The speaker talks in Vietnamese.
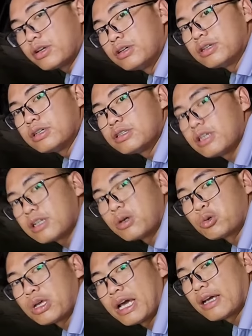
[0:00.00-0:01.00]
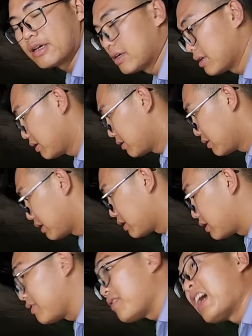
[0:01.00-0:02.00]
đứng ở trên cầu thang giờ
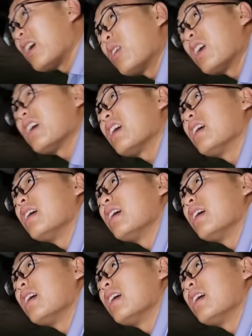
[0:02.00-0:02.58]
đi vào là